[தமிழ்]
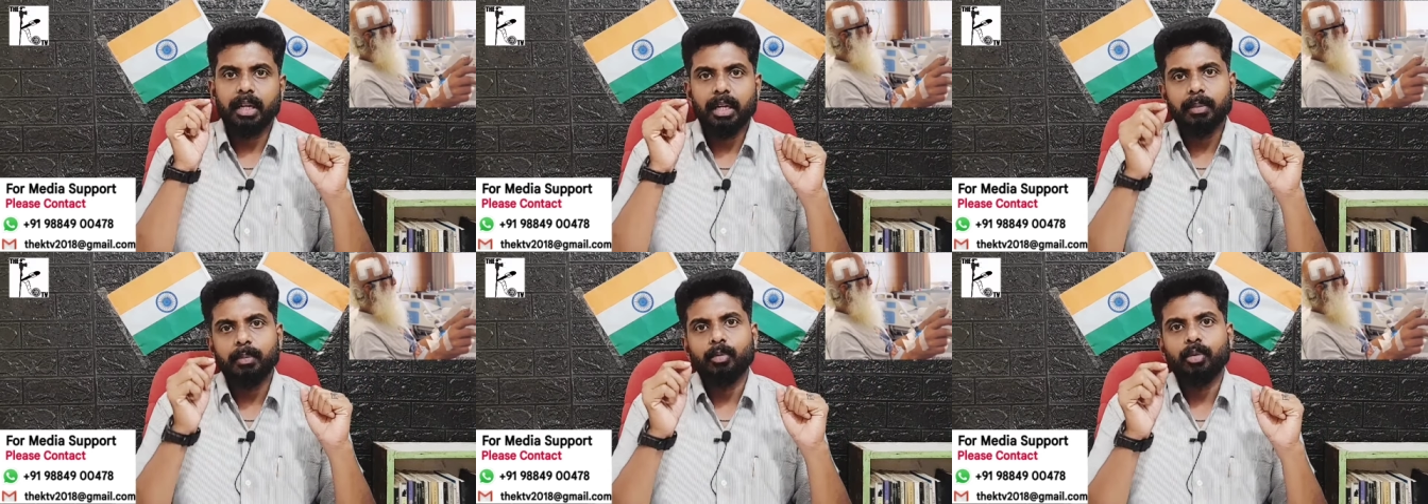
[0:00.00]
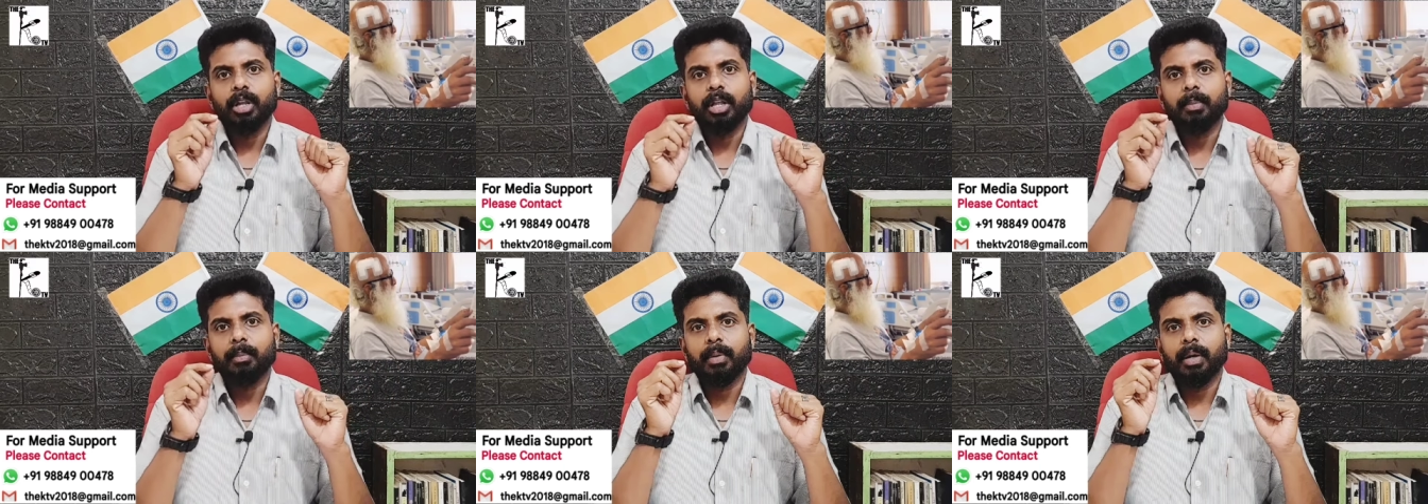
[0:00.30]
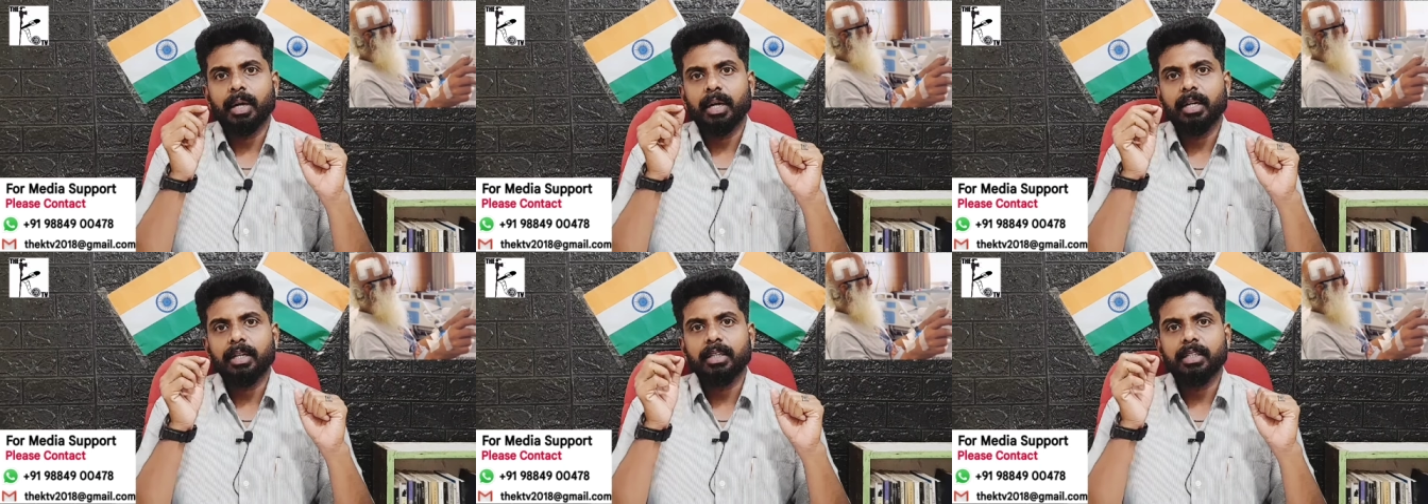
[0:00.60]
ட்ரில்
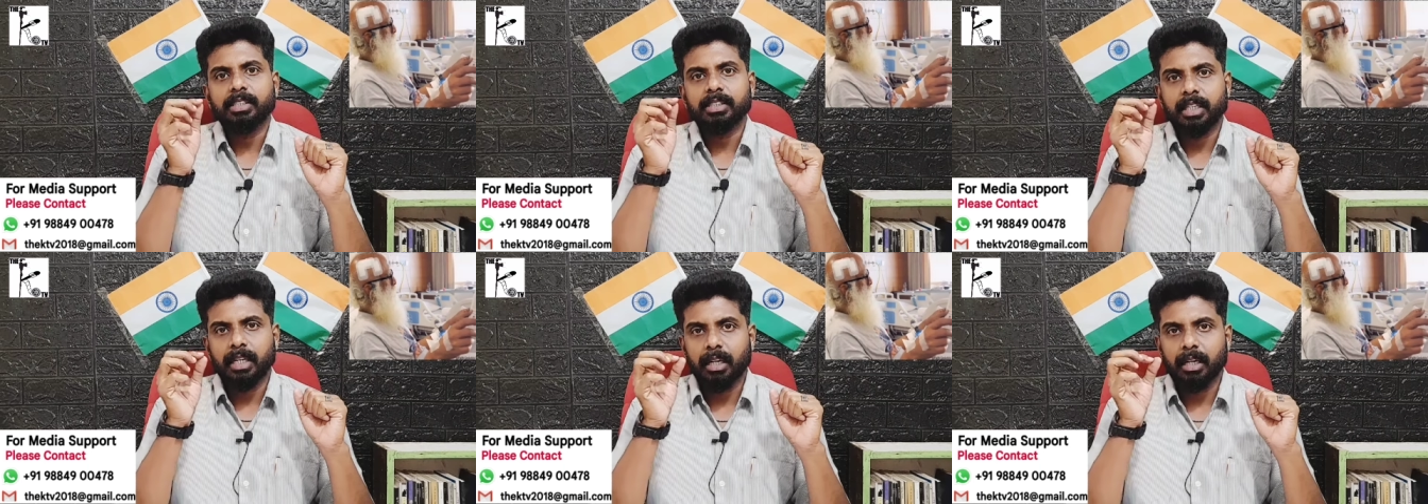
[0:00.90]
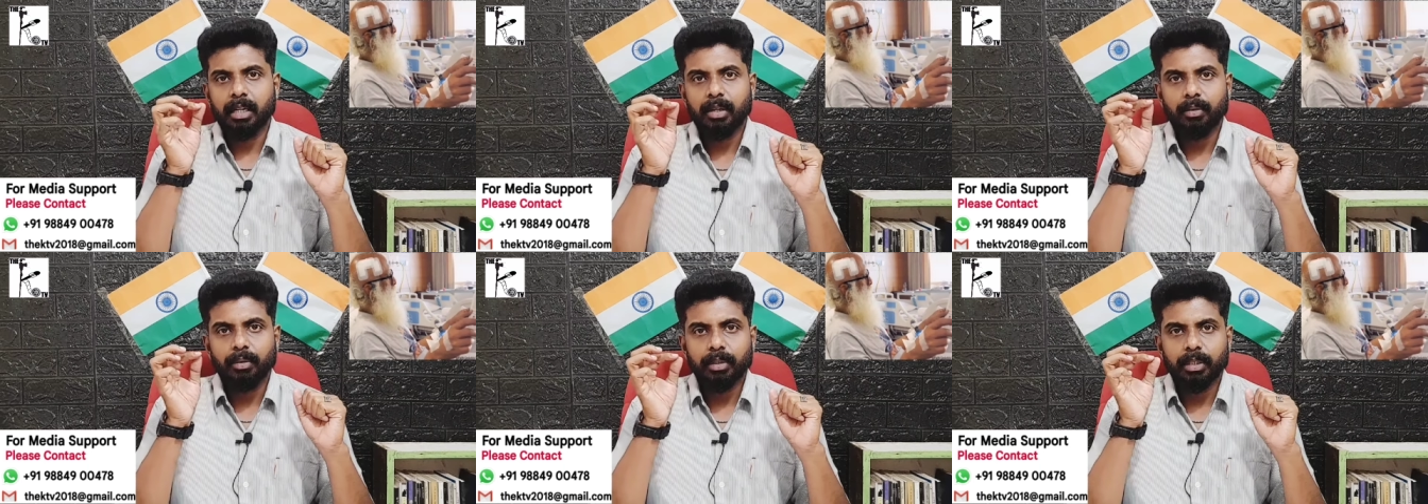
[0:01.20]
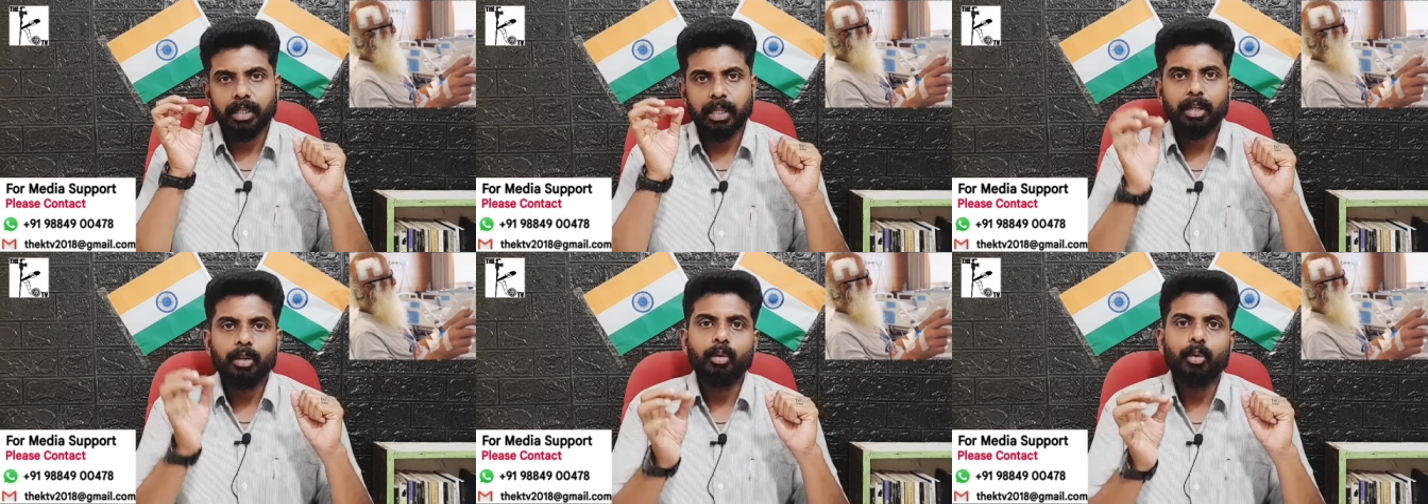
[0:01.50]
மூலியமாக அந்த ஸ்கல்ல
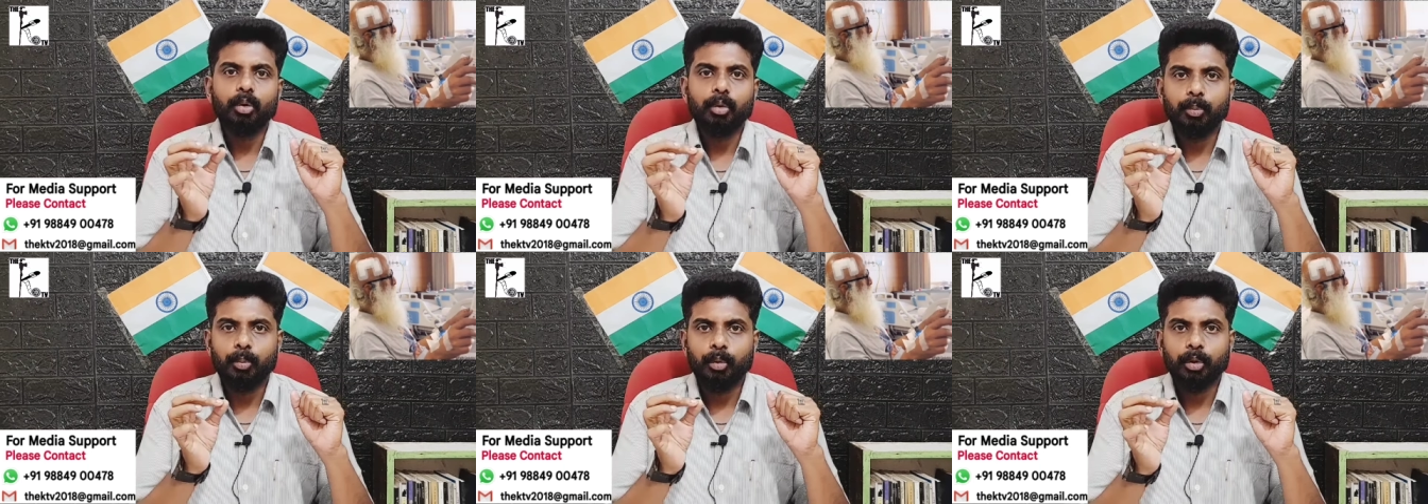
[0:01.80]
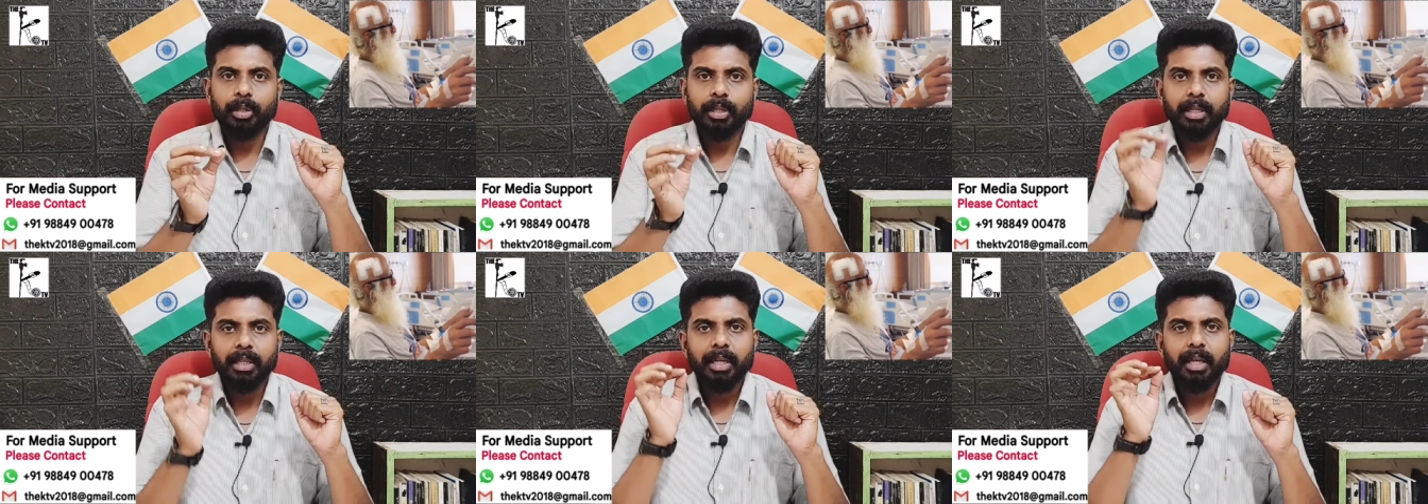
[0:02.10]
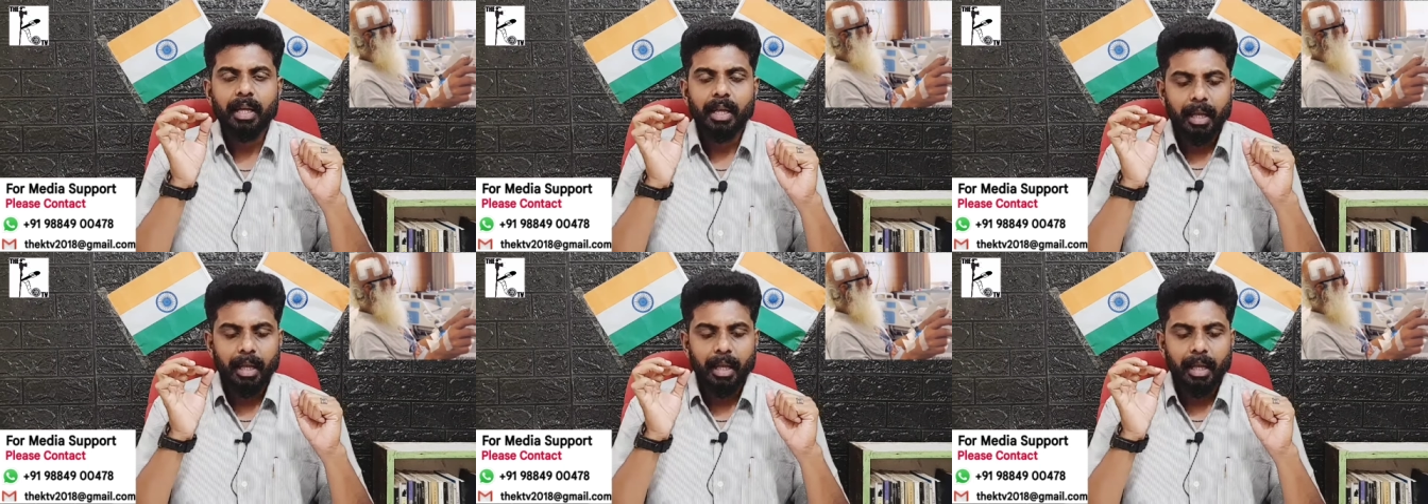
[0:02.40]
வந்து ட்ரில் ஹோல் போட்டு